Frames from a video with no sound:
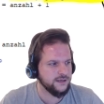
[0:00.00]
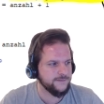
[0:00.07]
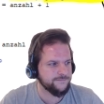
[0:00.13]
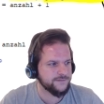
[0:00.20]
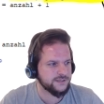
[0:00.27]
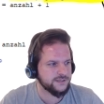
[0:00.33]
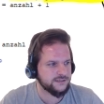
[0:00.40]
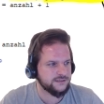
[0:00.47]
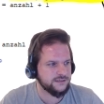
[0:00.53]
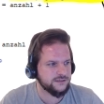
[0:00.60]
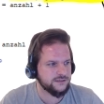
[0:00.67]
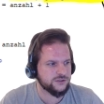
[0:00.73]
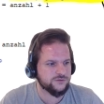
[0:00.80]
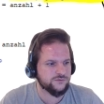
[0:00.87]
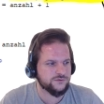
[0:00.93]
Das heißt,
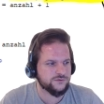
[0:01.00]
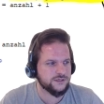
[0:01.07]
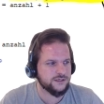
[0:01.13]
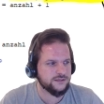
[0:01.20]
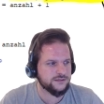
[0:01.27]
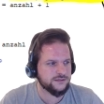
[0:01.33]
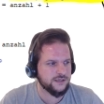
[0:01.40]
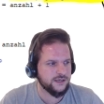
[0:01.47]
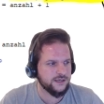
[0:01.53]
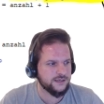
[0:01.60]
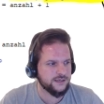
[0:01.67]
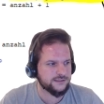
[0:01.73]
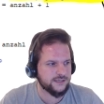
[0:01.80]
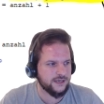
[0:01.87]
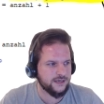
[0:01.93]
dieser Zusatz
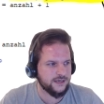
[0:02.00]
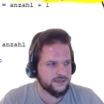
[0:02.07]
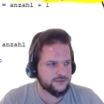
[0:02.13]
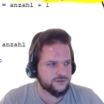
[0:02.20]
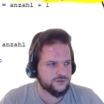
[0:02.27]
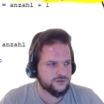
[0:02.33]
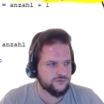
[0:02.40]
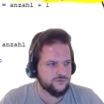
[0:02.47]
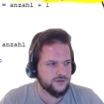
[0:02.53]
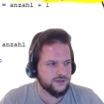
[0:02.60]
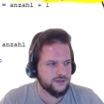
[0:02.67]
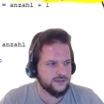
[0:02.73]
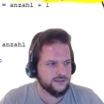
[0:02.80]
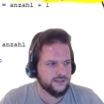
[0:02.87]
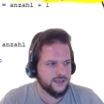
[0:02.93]
sagt, suche
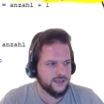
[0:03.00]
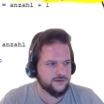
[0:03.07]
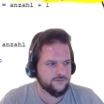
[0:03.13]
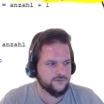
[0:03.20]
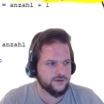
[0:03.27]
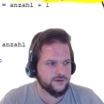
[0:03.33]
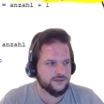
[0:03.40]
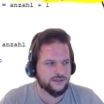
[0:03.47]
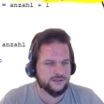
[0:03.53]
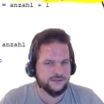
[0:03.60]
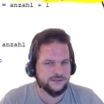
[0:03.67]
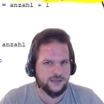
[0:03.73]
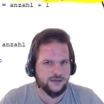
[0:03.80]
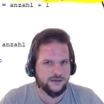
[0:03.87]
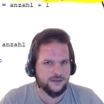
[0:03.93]
nicht einfach in der
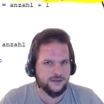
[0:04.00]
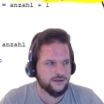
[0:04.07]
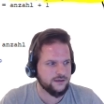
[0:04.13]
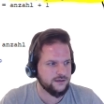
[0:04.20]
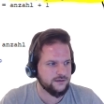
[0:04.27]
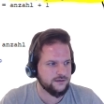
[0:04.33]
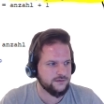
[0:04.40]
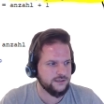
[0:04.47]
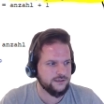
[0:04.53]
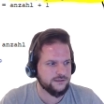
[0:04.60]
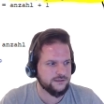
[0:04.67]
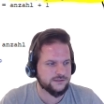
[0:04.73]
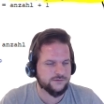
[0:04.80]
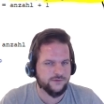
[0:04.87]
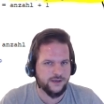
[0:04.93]
Zelle
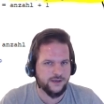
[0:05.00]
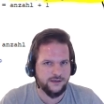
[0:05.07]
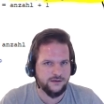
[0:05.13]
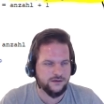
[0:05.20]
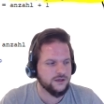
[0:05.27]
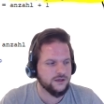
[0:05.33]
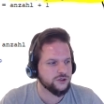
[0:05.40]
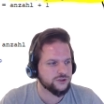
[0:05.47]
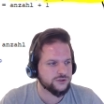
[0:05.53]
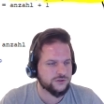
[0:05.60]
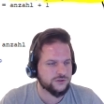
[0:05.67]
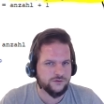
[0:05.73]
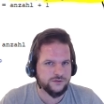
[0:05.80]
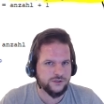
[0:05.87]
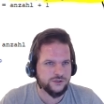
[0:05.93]
i2,
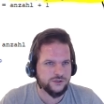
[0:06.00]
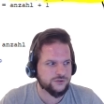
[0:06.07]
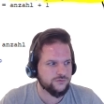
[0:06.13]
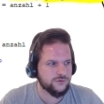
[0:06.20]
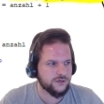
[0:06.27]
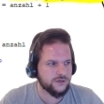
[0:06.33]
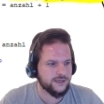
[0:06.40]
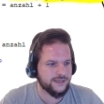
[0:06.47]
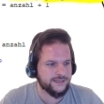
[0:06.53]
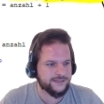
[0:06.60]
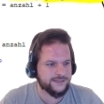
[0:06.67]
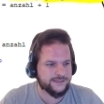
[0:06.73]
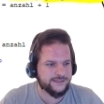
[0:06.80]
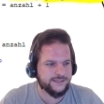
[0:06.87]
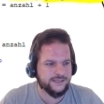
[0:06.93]
sondern suche
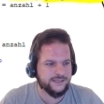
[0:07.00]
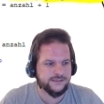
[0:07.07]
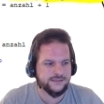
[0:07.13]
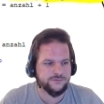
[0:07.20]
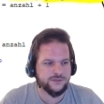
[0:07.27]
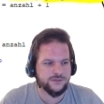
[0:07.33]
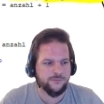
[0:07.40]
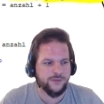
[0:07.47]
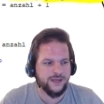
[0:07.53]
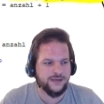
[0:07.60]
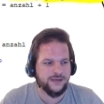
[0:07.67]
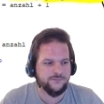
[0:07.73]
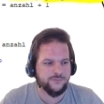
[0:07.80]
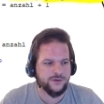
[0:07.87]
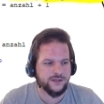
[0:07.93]
in diesem
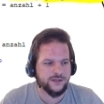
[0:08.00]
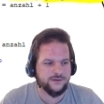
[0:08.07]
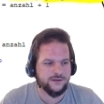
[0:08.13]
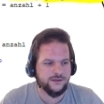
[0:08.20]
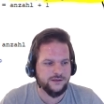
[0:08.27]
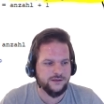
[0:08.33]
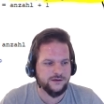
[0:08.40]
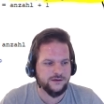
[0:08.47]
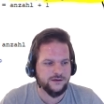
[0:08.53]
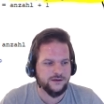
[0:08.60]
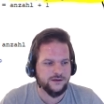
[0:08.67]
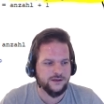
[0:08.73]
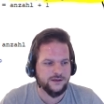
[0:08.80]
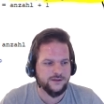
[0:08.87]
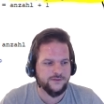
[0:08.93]
Tabellenblatt hier
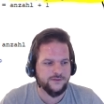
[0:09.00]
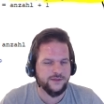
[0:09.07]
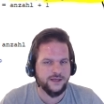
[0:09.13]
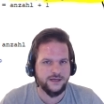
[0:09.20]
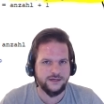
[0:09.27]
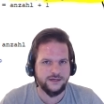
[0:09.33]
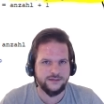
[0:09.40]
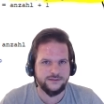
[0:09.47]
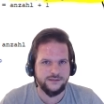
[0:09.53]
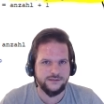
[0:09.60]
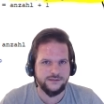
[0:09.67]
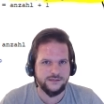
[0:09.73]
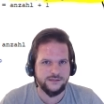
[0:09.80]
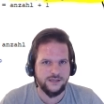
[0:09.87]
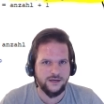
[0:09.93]
nach
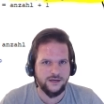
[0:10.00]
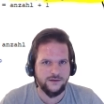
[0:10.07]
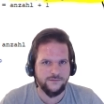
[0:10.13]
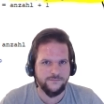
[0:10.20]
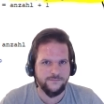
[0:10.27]
dieser Zelle.